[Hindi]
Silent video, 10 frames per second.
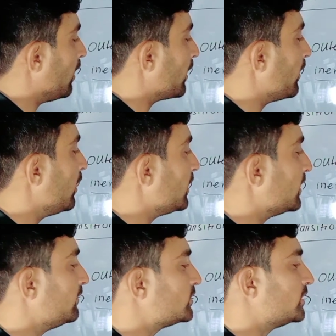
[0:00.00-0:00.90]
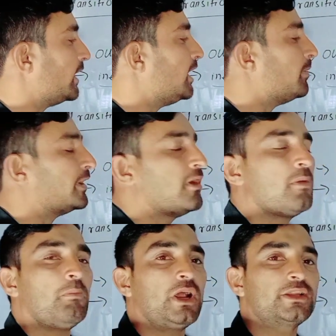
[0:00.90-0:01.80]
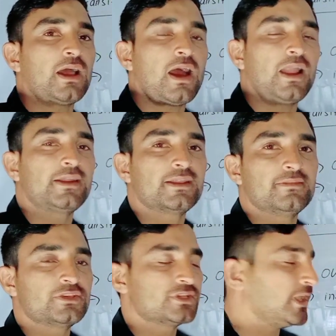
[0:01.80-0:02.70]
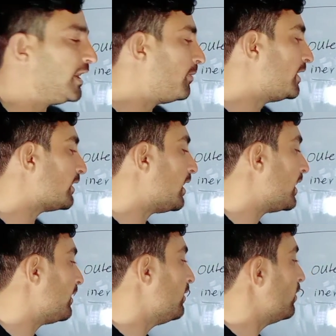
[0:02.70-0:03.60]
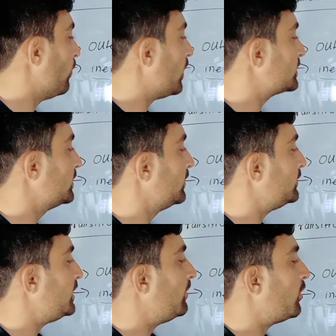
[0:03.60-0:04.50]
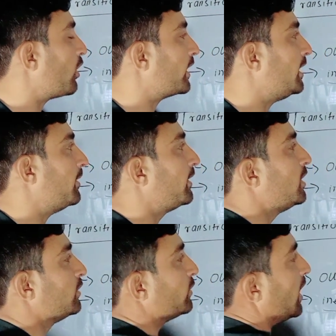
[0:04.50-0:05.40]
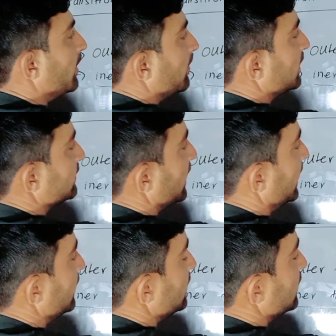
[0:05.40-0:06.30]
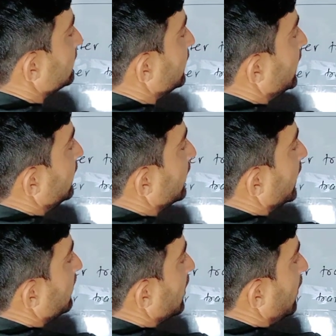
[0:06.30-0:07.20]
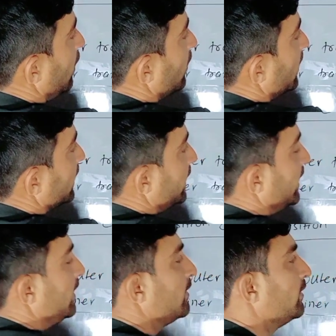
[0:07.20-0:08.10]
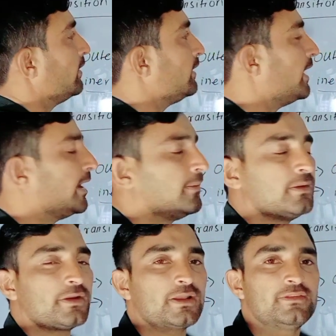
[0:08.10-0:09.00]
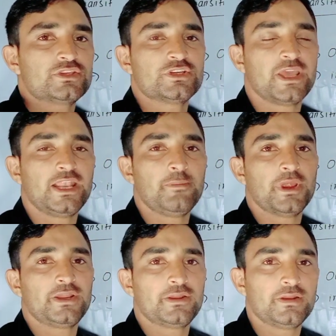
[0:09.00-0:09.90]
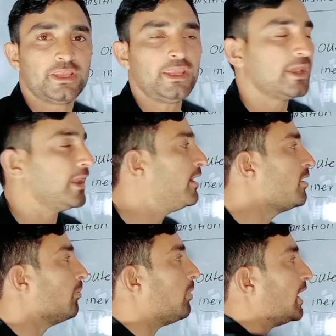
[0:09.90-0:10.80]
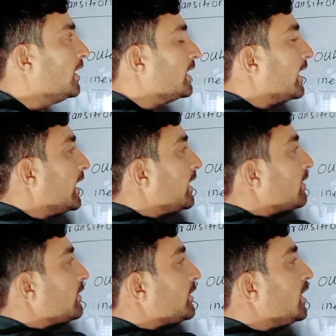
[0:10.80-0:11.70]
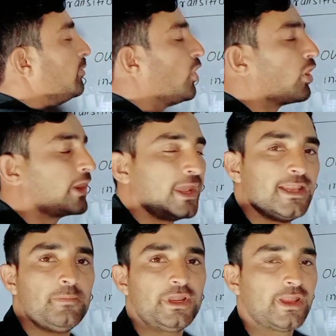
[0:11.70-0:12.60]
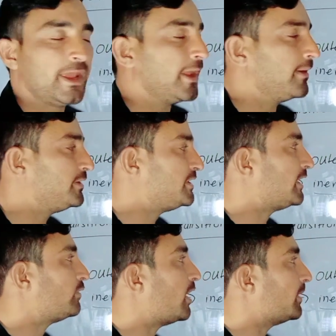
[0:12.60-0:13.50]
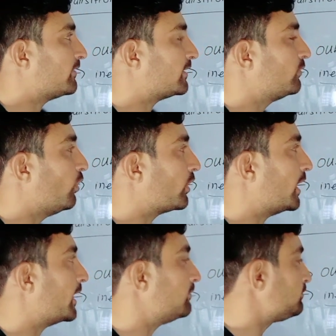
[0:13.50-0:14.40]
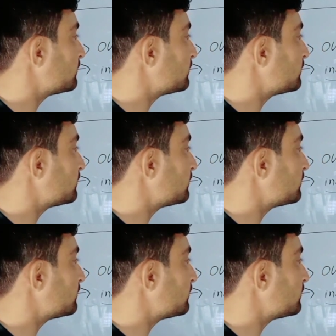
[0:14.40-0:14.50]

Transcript: और नॉट ट्रांजिशन एलिमेंट बट ऑल ट्रांजिशन एलिमेंट आर व्हाट डी ब्लॉक एलिमेंट तो हमारे पास क्या है जिंक कैडमियम और मर्करी ये ट्रांजिशन एलिमेंट नहीं है बल्कि डी ब्लॉक एलिमेंट है ठीक है तो ये अपने साथ नोट करें